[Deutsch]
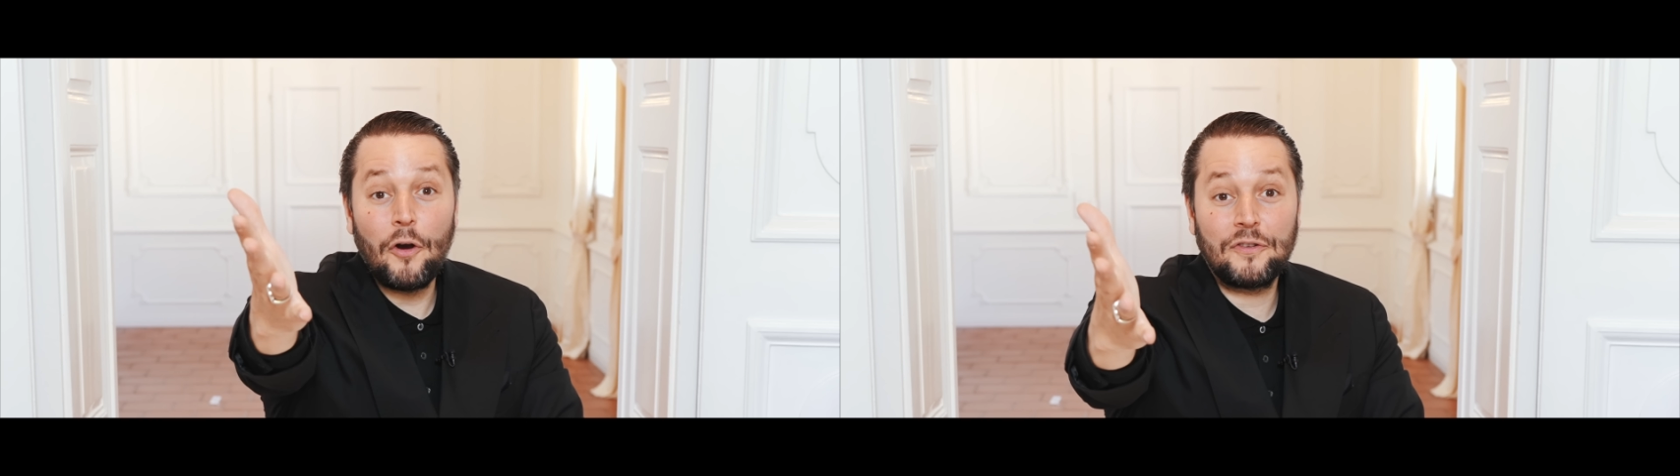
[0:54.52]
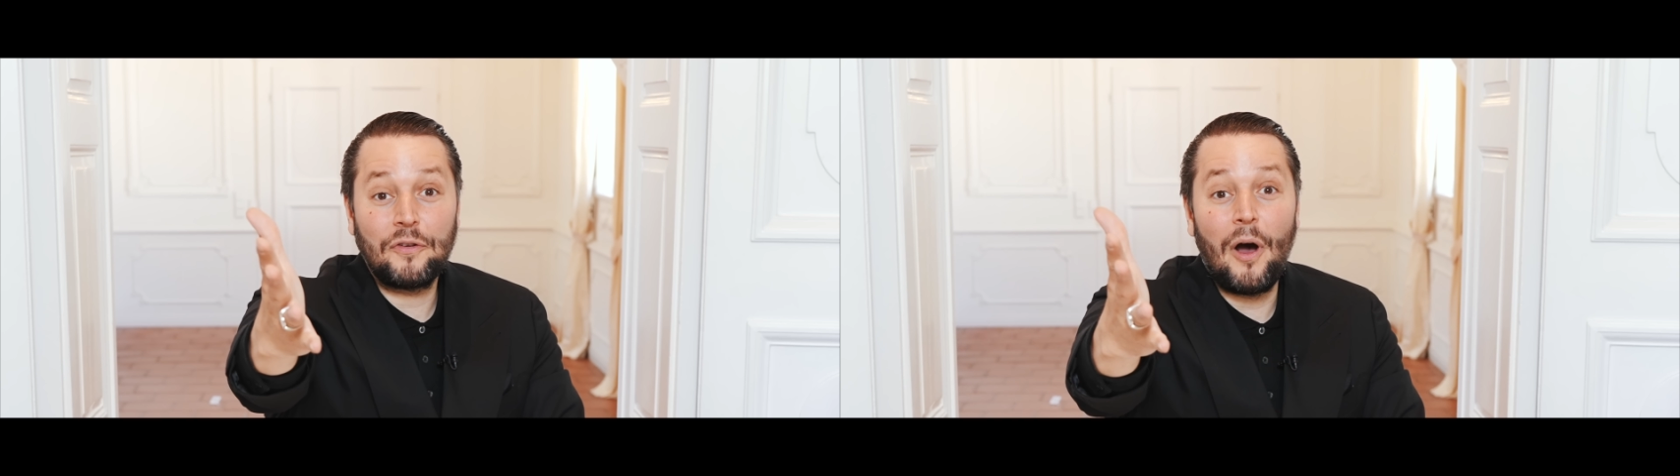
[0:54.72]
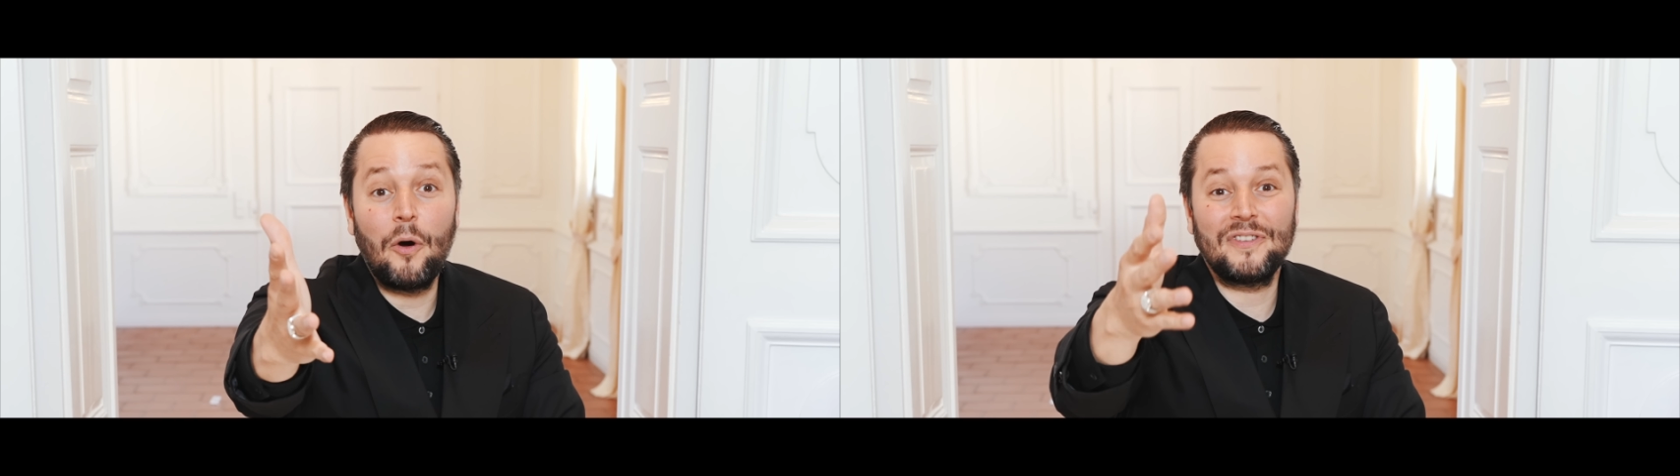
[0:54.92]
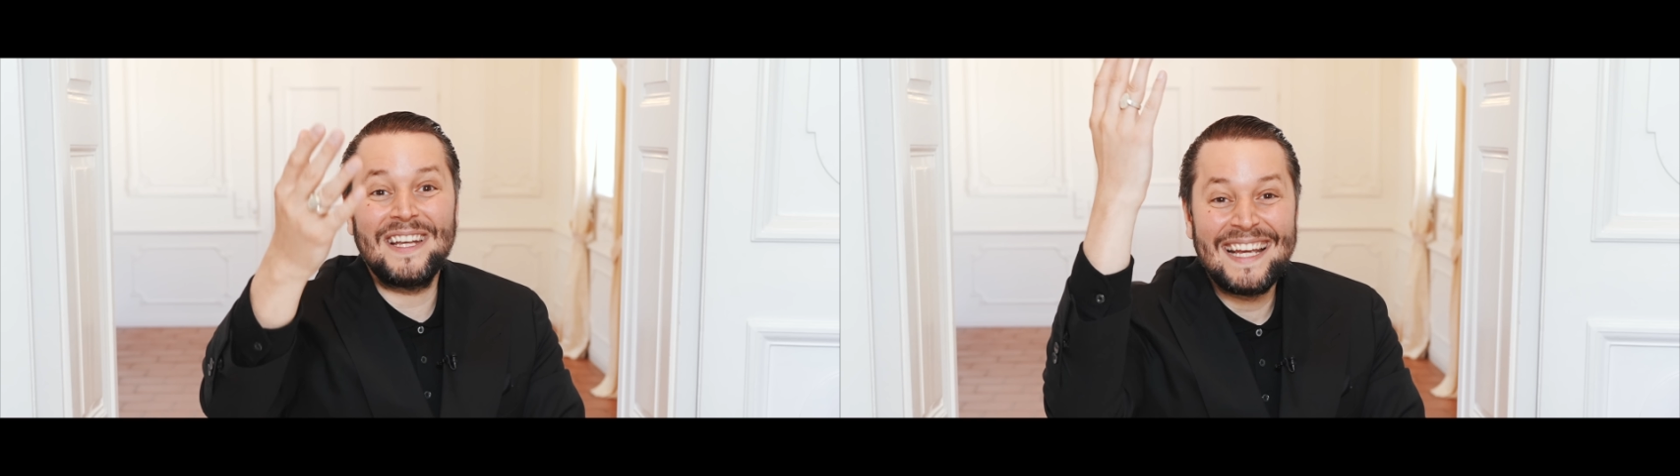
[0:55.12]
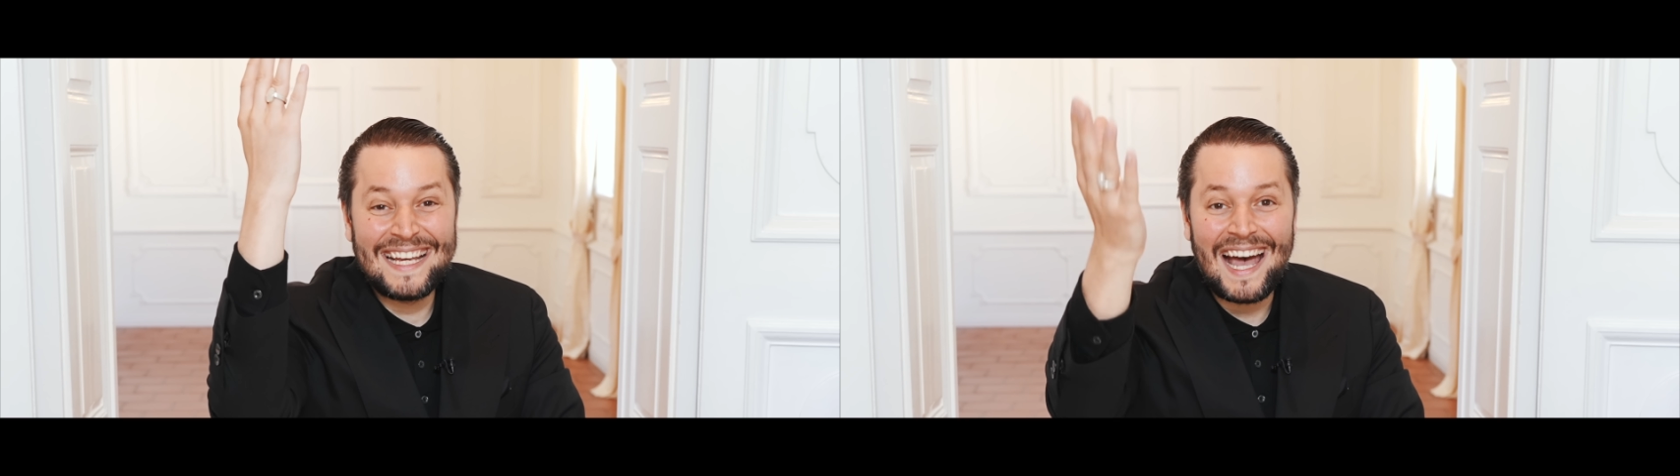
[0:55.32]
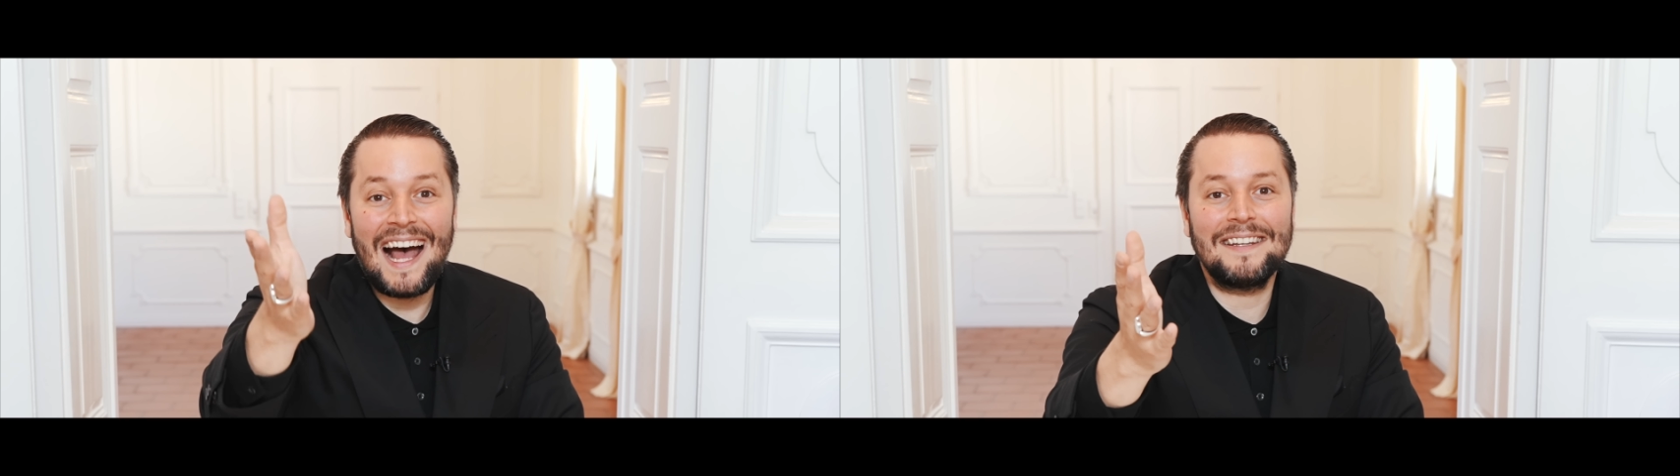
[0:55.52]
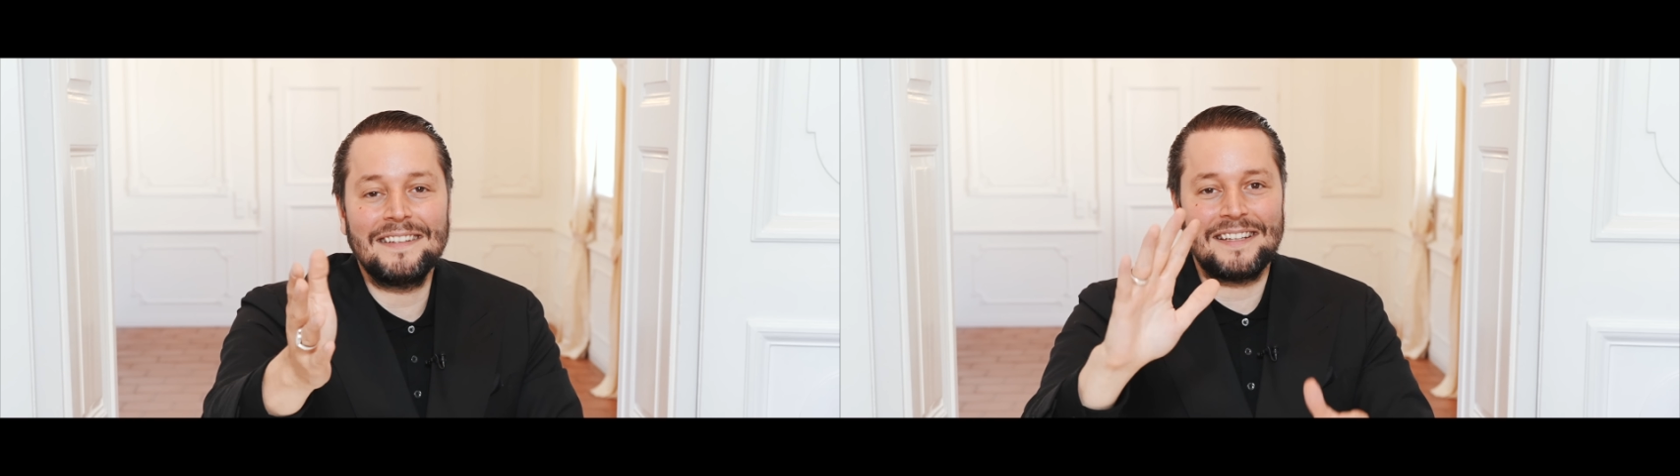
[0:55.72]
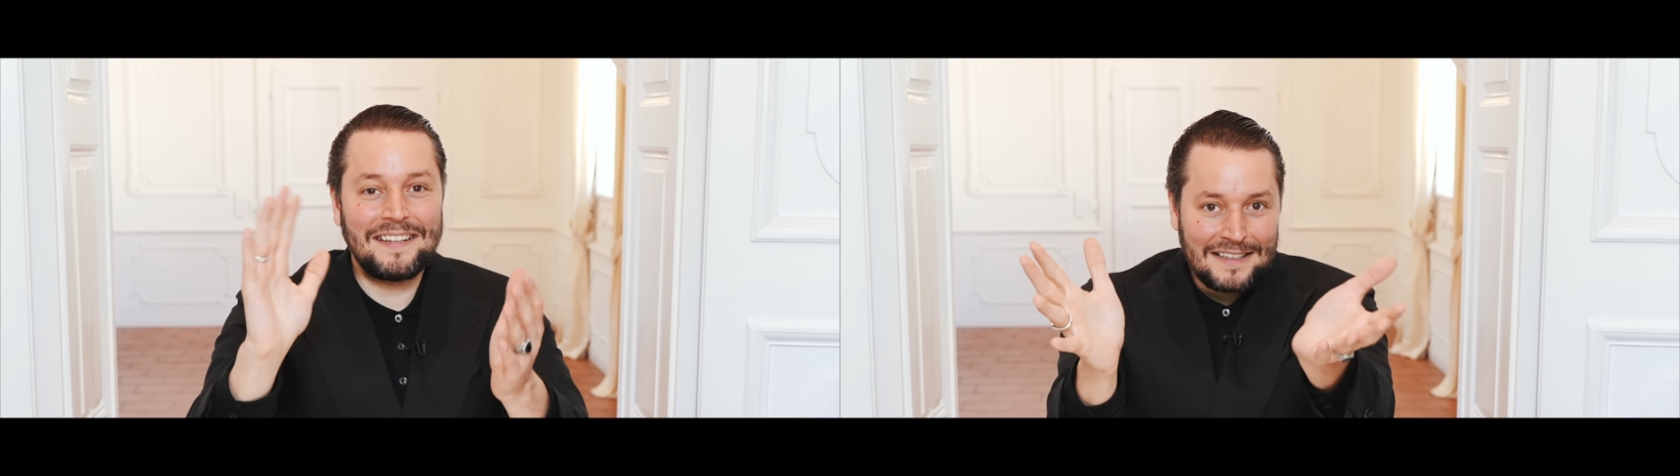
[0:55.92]
euch zu Hause
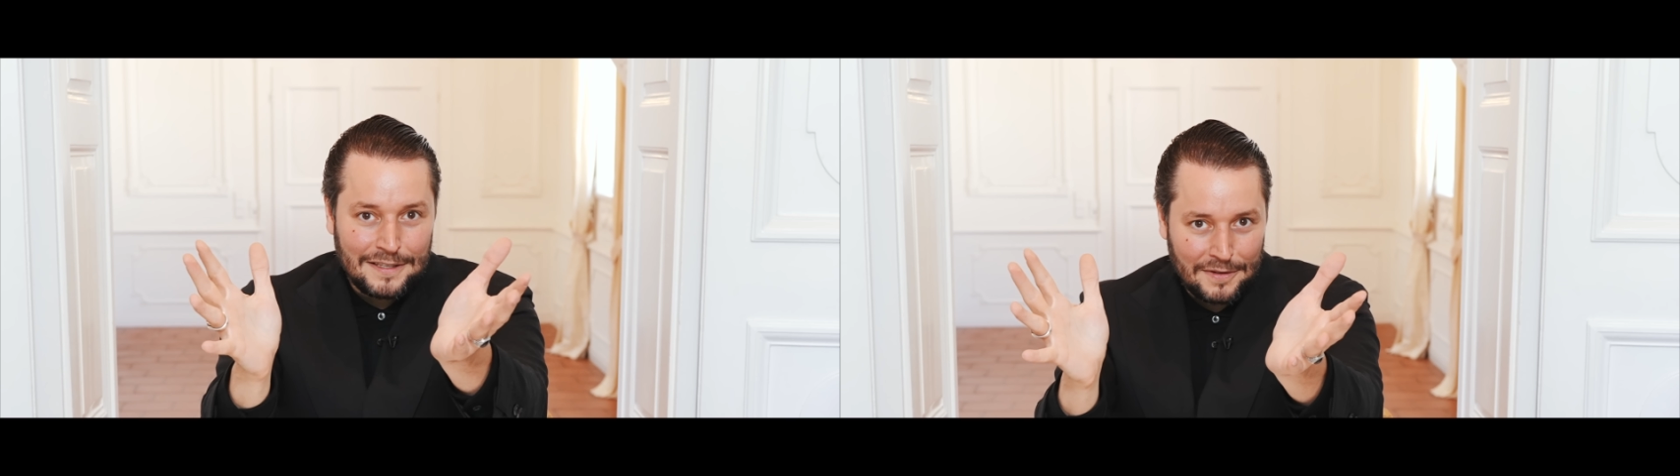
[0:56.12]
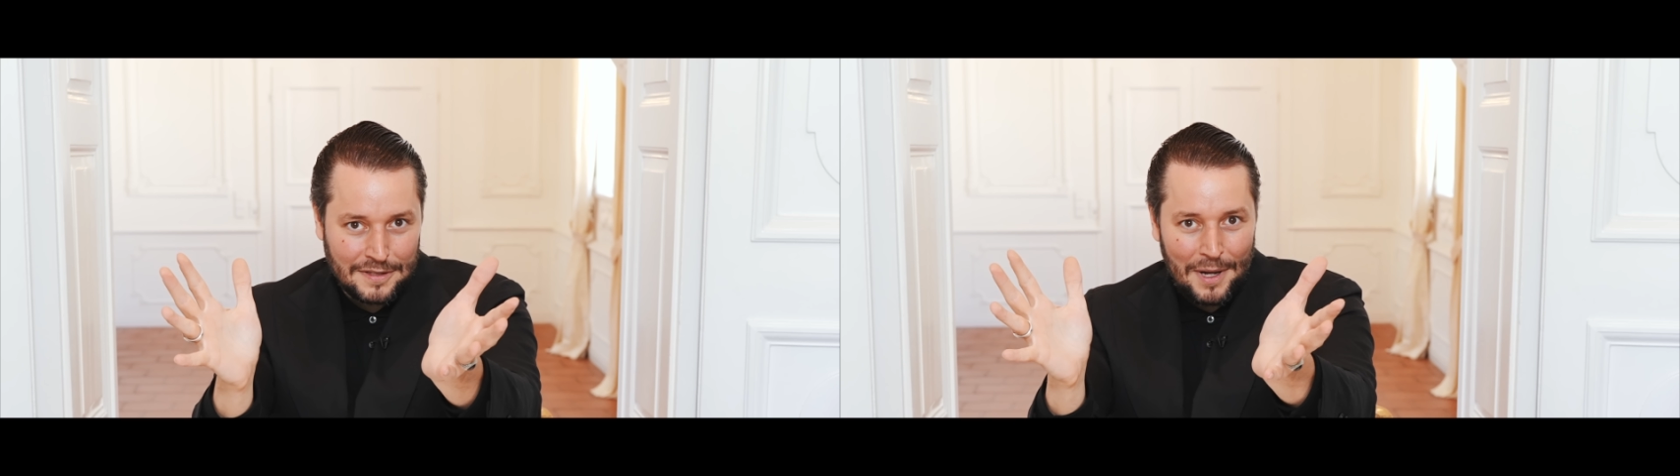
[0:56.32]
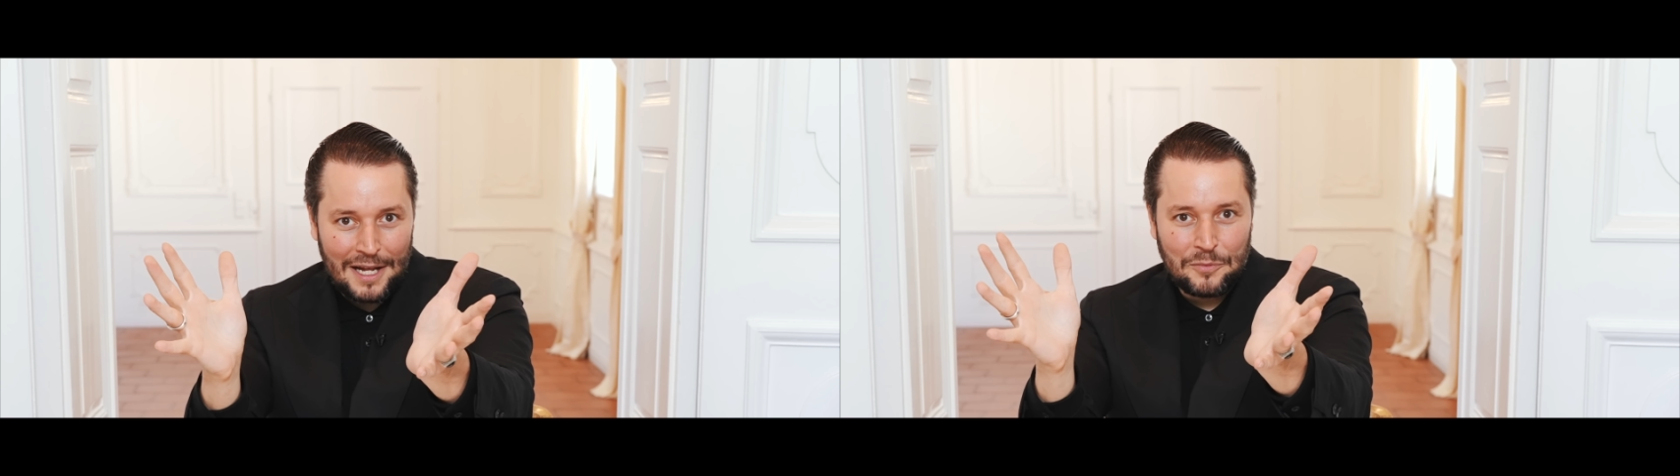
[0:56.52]
gratis. Das Einzige, was ihr machen